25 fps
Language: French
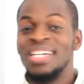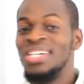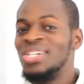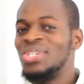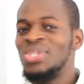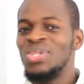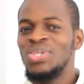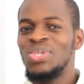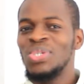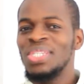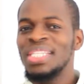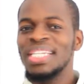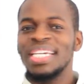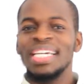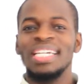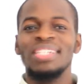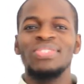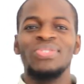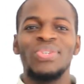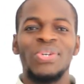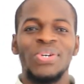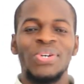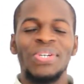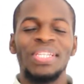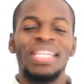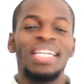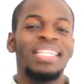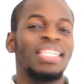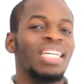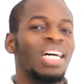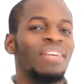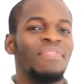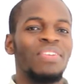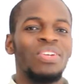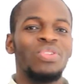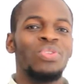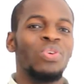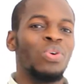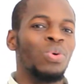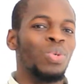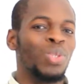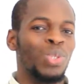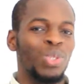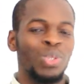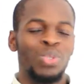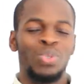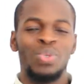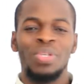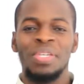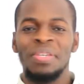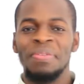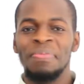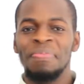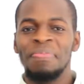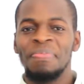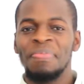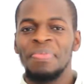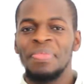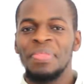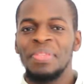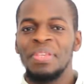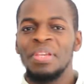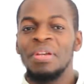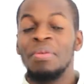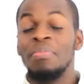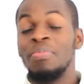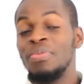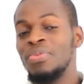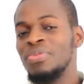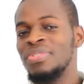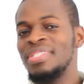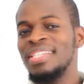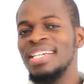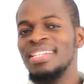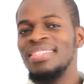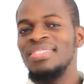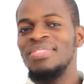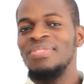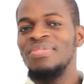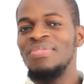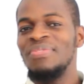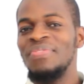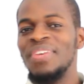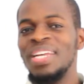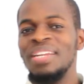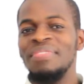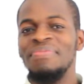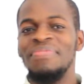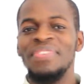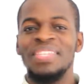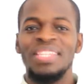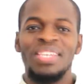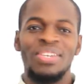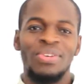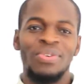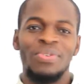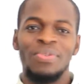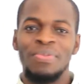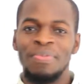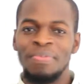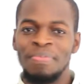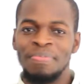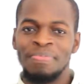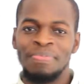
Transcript: Je suis très heureux d'être avec toi aujourd'hui pour cette nouvelle vidéo.